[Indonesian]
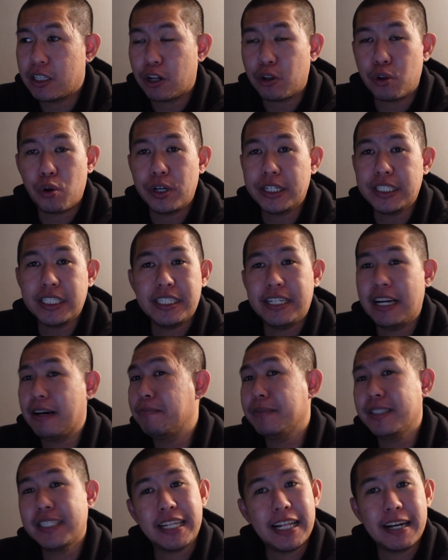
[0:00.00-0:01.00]
Charles Horace
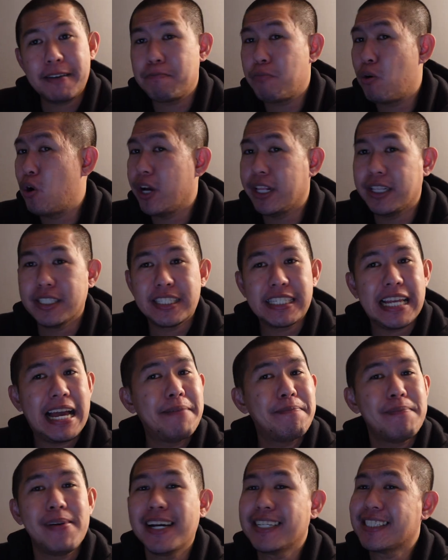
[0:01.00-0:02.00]
tidak mencetak poin
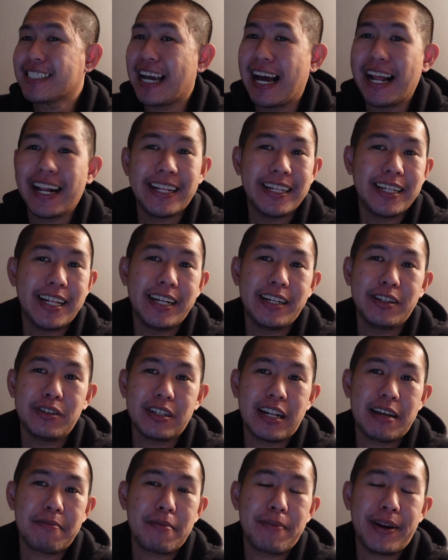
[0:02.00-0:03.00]
sama sekali dan
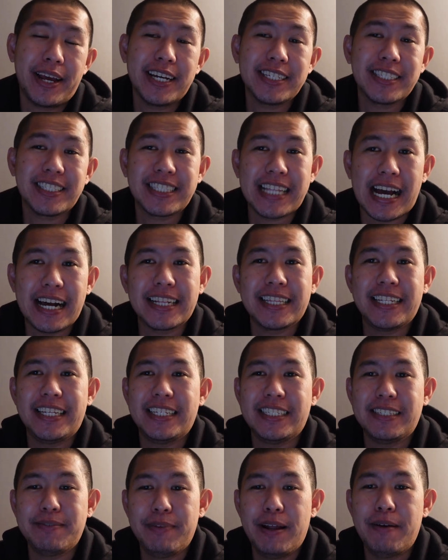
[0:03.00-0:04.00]
itu kenapa mereka stuck
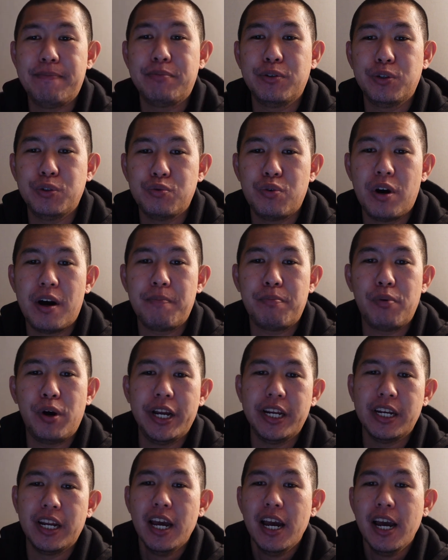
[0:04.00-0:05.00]
di 92
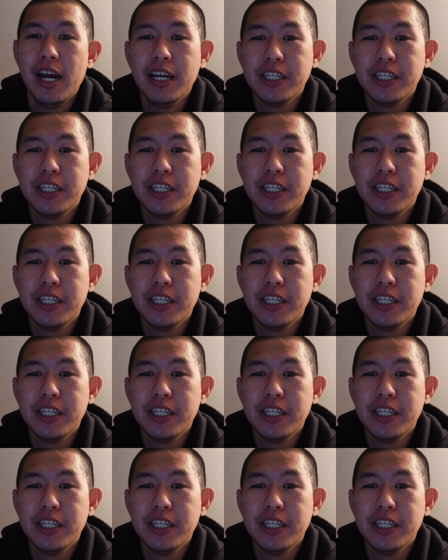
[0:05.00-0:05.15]
poin.